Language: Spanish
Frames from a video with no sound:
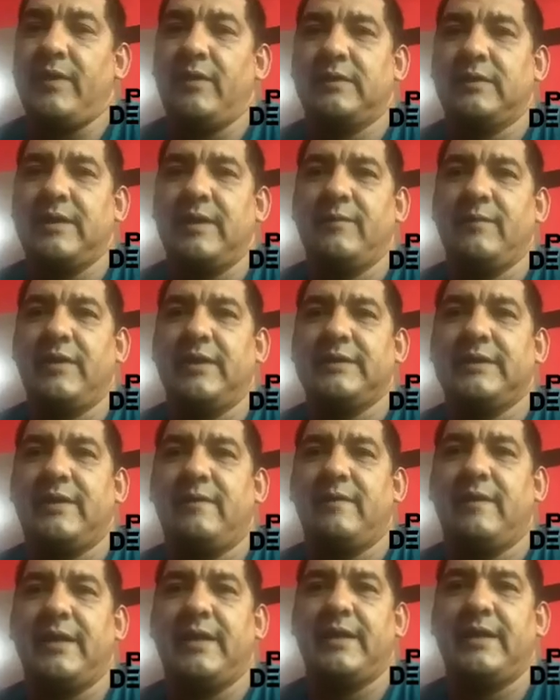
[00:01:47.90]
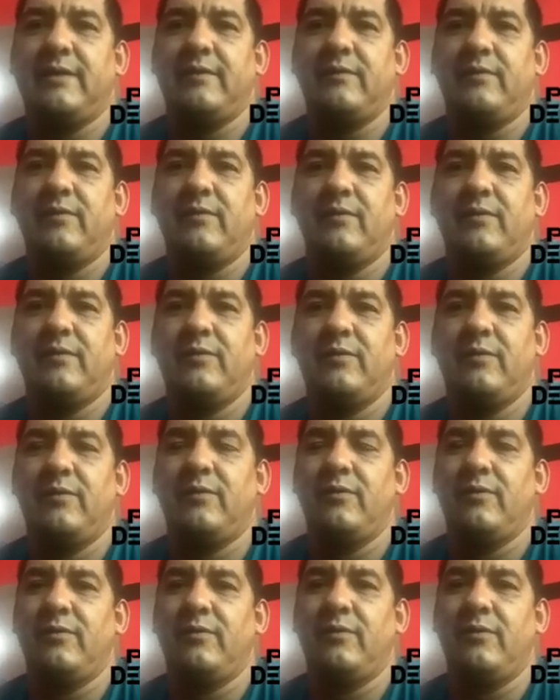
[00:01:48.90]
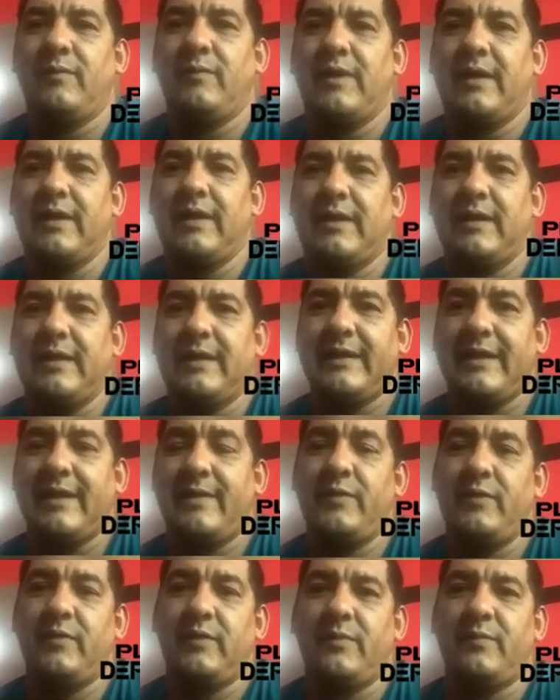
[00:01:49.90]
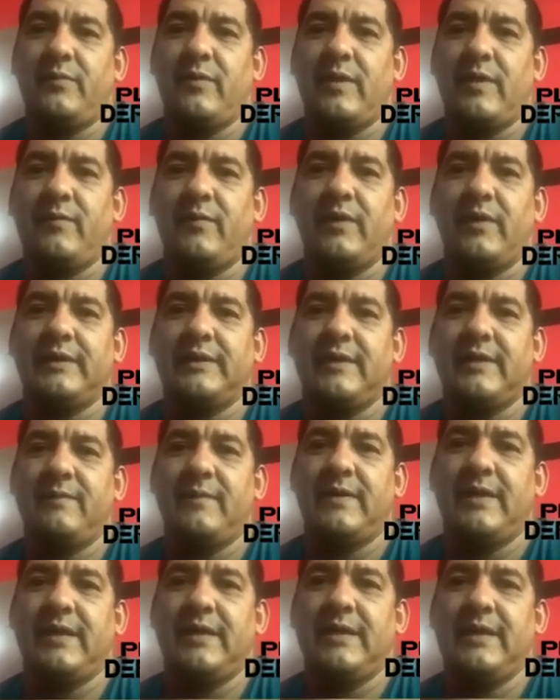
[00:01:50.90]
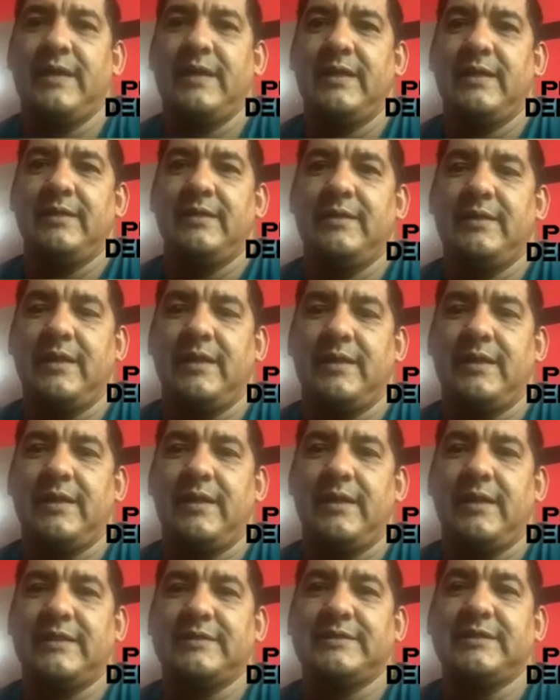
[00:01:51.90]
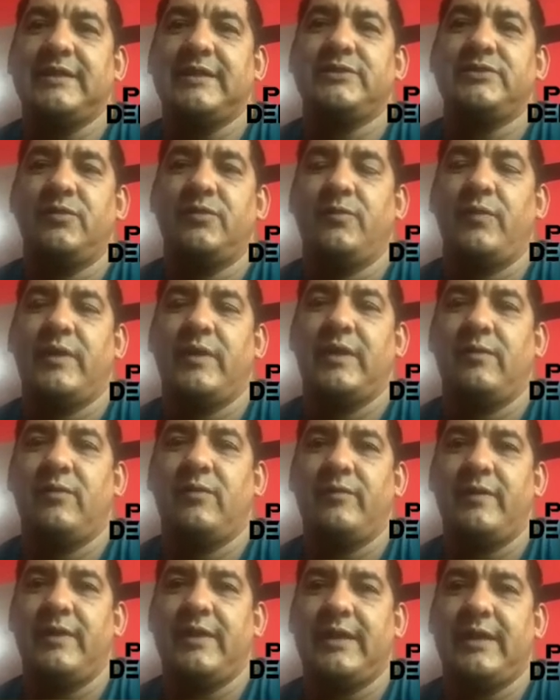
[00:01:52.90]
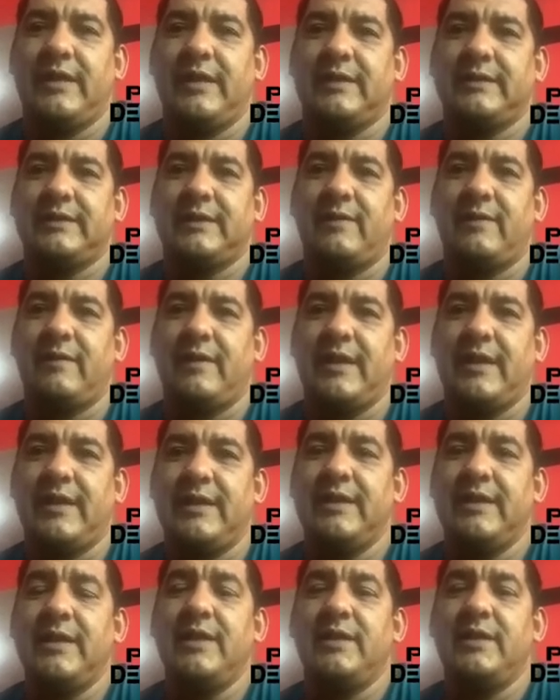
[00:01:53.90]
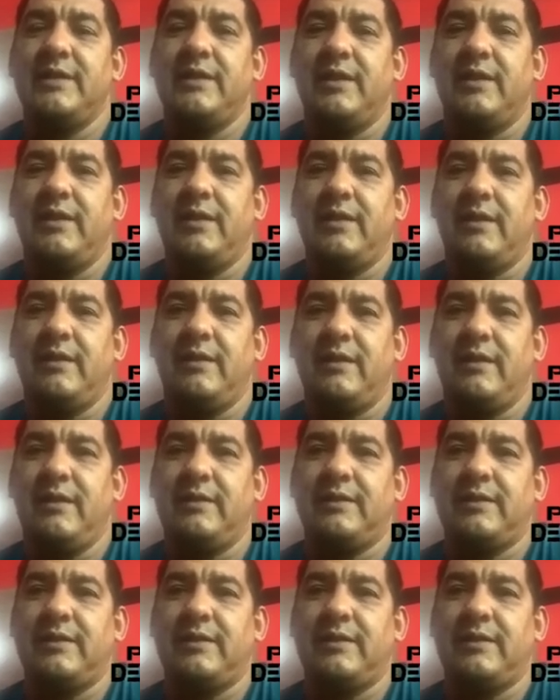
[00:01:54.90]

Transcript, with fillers: estamos a trabajar lo, lo, más rápido que podamos en el tema de que la selección pueda volver a trabajar y,